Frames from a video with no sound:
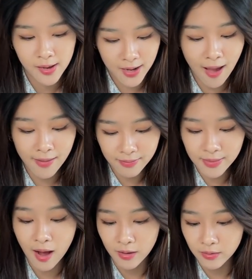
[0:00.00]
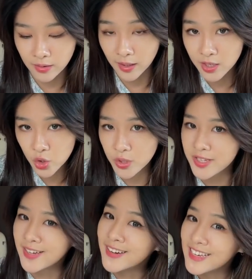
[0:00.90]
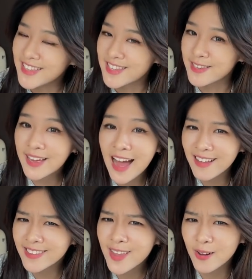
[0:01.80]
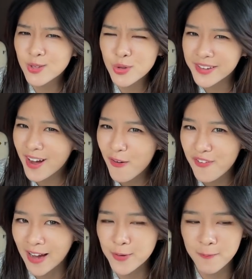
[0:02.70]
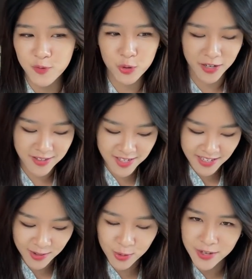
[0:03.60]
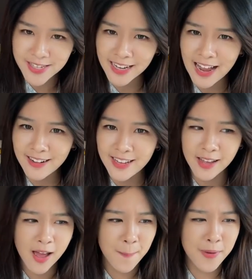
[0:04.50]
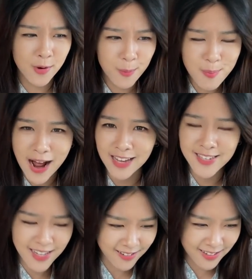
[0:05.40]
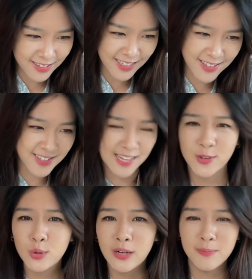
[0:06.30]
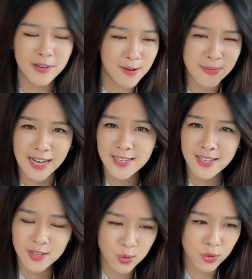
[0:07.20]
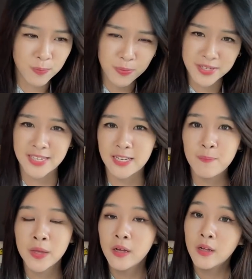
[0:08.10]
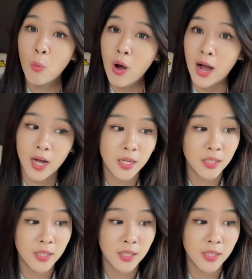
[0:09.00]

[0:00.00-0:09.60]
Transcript: 看到德州的这个例子，看到最高法院居然针对这个案例没有马上给斩断，没有马上的说不行，哇！